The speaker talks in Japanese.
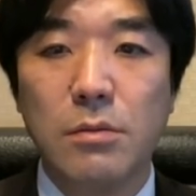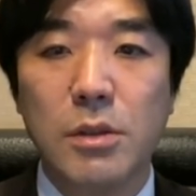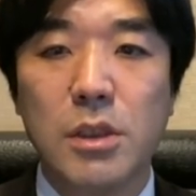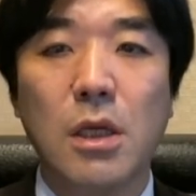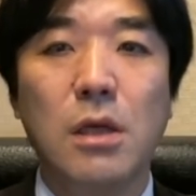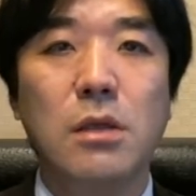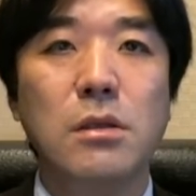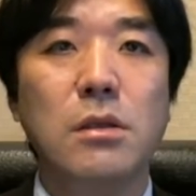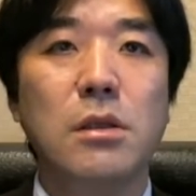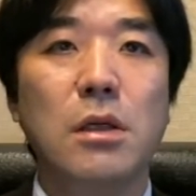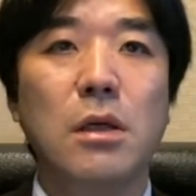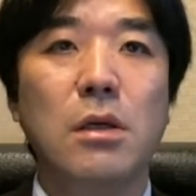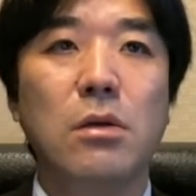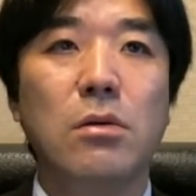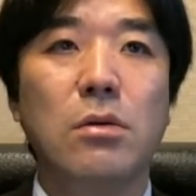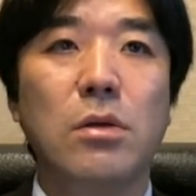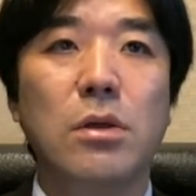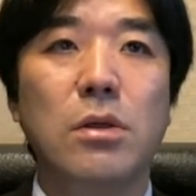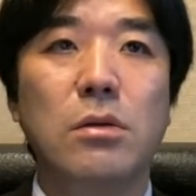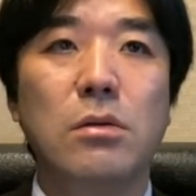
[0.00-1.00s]
賛成
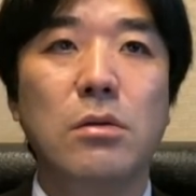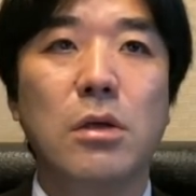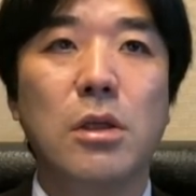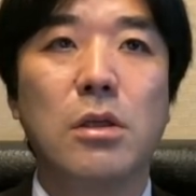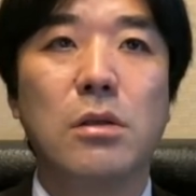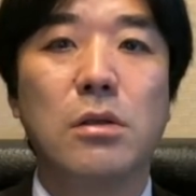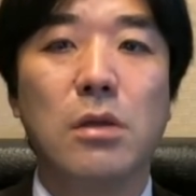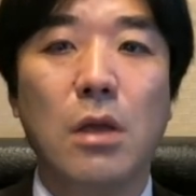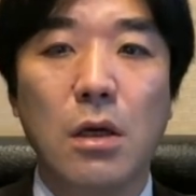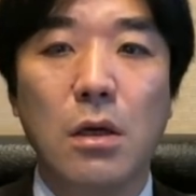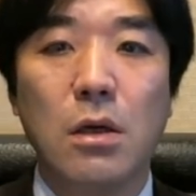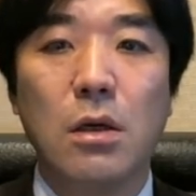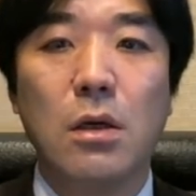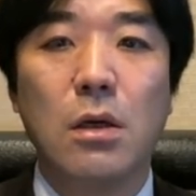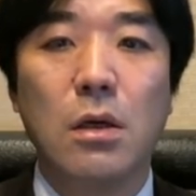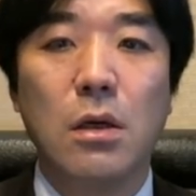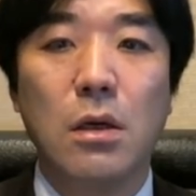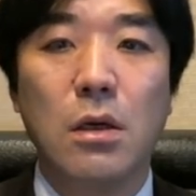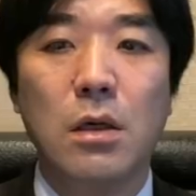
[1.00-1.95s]
の理由はですね、